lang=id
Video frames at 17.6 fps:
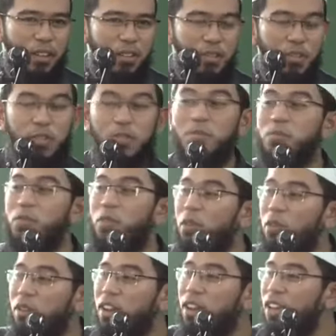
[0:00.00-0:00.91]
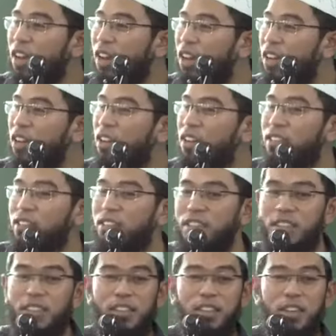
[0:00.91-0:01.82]
Semua orang yang ada di
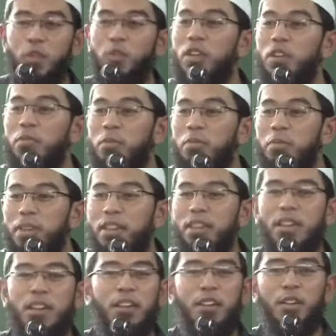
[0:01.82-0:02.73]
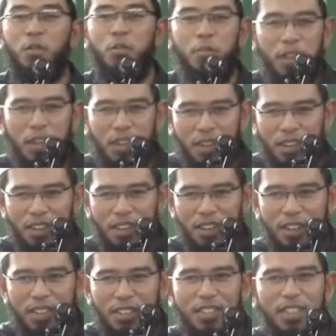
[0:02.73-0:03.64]
sini itu lebih pintar dari Umar.
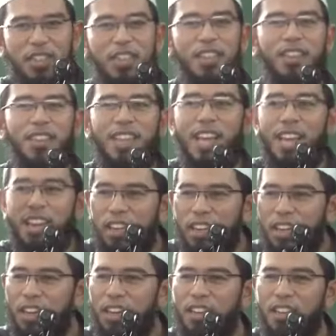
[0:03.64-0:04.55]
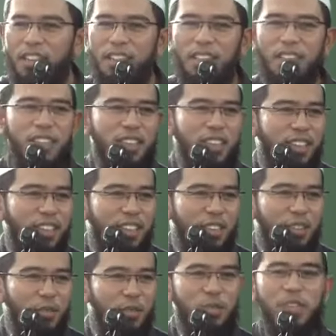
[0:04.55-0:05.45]
Saya tarik lagi
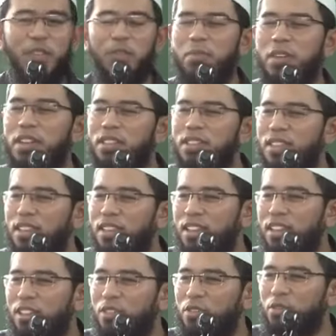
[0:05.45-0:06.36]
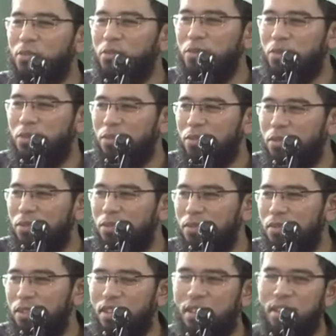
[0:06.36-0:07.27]
ucapan saya
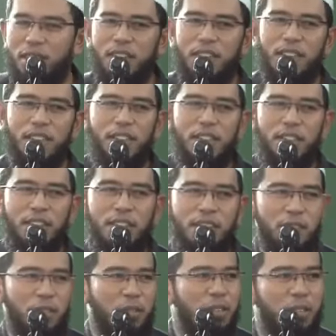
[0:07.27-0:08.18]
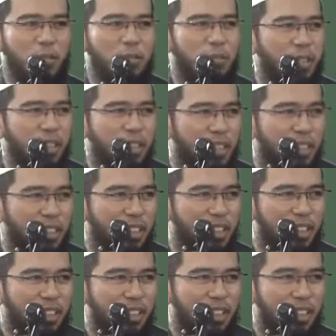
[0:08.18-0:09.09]
tersebut. Allahu akbar.
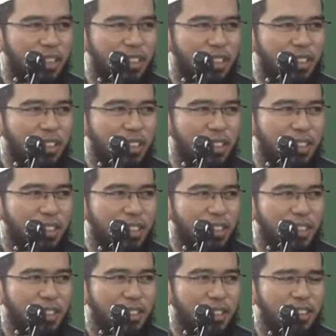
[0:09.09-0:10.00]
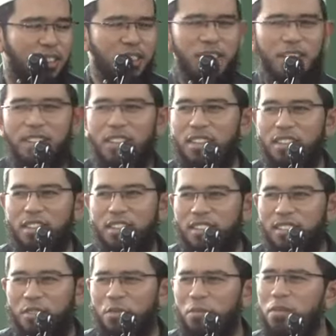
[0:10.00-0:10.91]

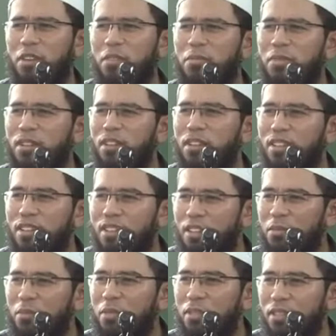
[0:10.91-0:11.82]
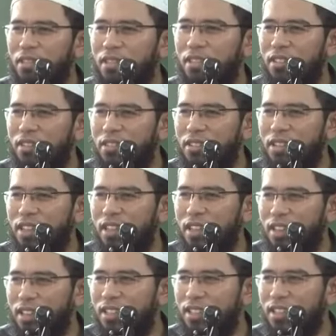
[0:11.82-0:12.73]
Lihat Umar bin Khattab radhiyallahu
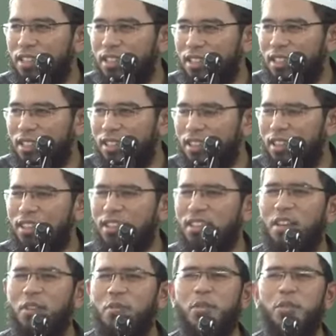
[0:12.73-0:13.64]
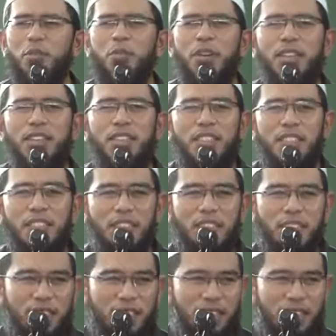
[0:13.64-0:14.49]
taalaan ketawaduannya